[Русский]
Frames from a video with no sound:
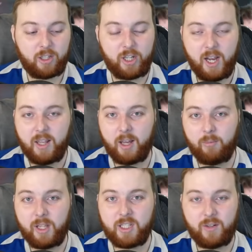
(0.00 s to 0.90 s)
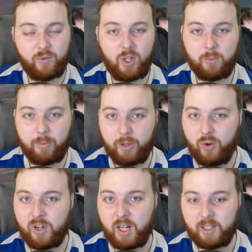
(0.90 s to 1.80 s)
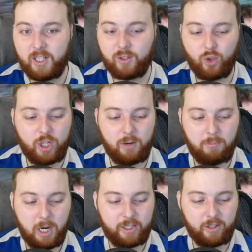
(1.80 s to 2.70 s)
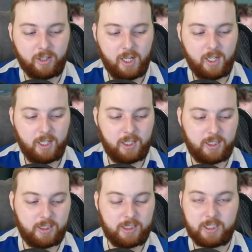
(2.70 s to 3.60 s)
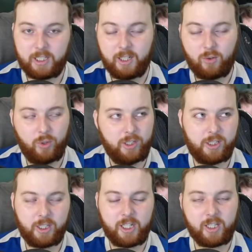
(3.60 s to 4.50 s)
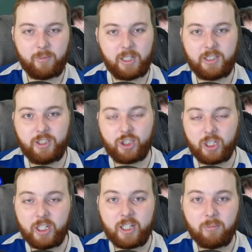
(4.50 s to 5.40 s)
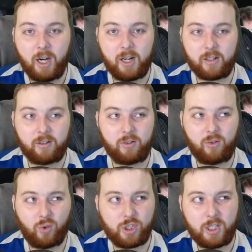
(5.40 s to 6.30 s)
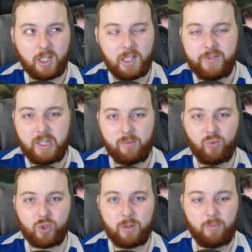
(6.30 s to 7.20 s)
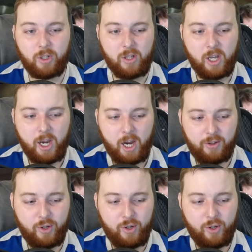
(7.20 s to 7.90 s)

реально облазили вдоль и поперек, когда только падал э, секрет... Ой, не секретный, простите, жилет Барретт. Он же тогда всем нужен был. И на нее